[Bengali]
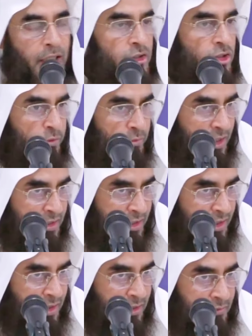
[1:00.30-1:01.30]
এই
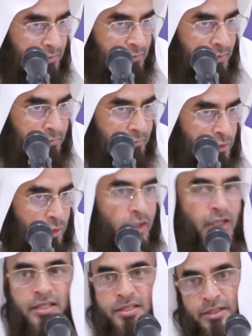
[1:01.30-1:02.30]
সময়টা
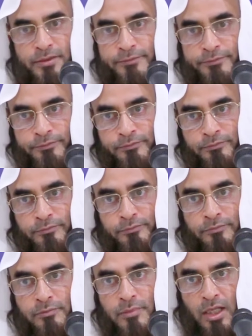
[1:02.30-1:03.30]
চলে গেছে
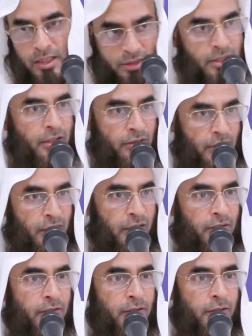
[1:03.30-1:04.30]
আজকের দিনে
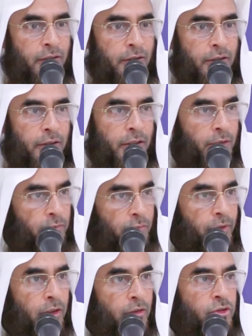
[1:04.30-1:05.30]
এই
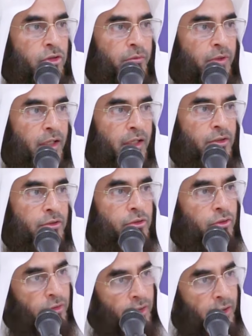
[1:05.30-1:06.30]
মোবারক সময়ে
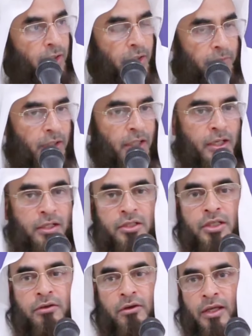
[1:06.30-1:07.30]
যদি এই ব্যাখ্যা
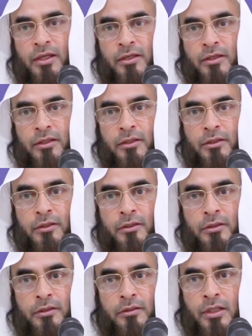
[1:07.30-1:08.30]
ঠিক হয়
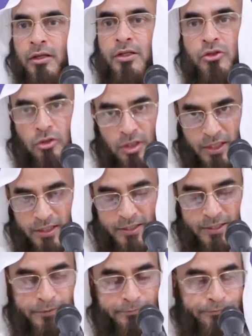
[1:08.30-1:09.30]
তাহলে চলে গেছে